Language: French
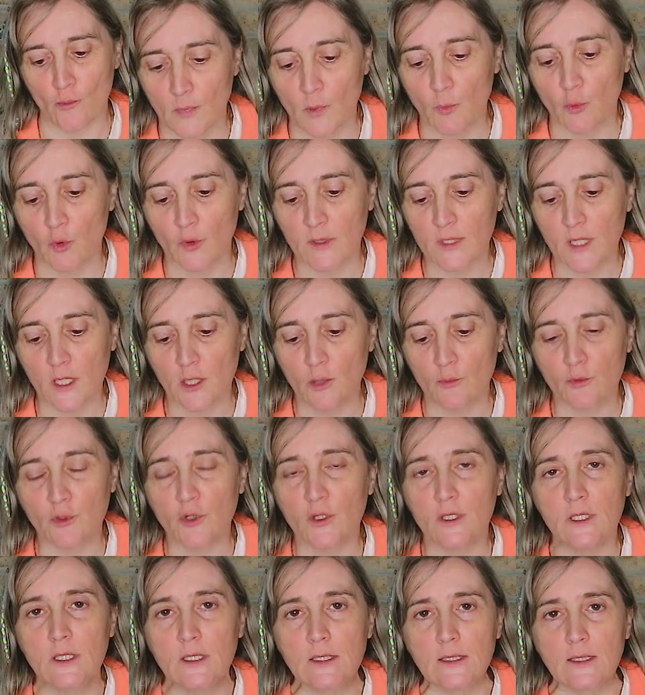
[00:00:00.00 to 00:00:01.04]
Mais bon, ça, comme je
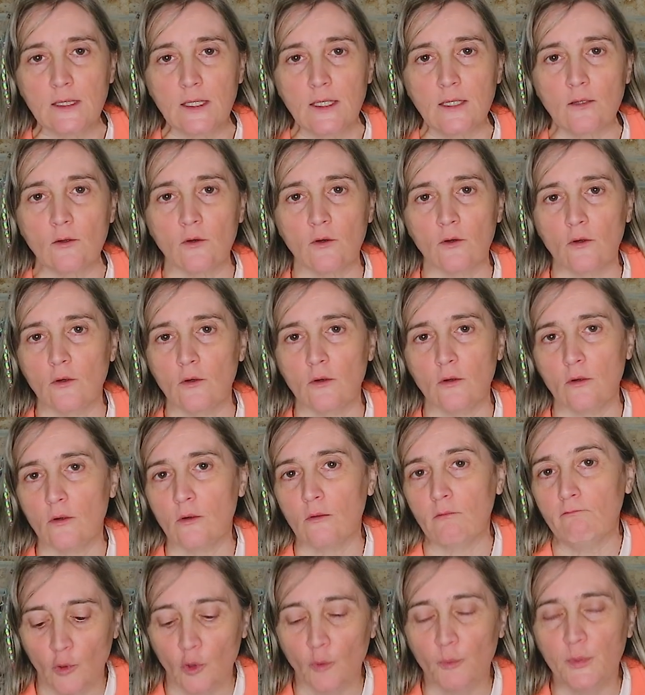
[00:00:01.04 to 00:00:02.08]
dis, c'est euh,
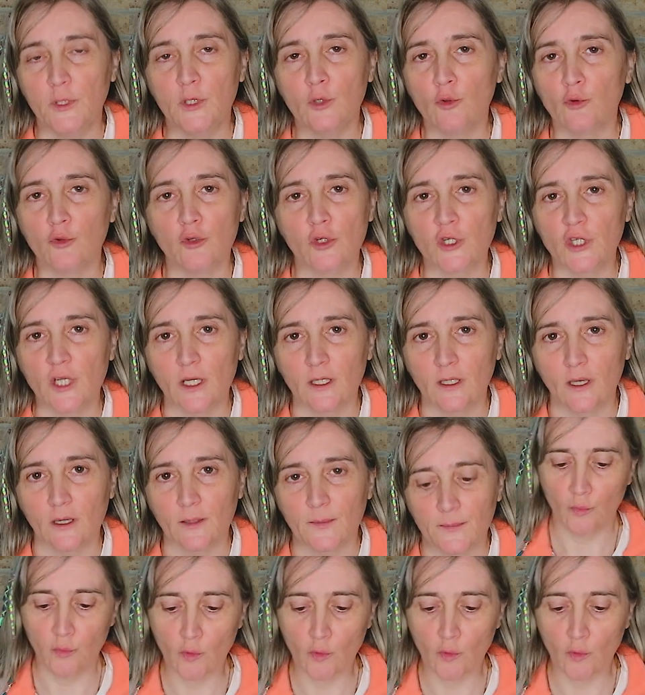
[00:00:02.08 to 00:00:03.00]
l'opinion de chacun.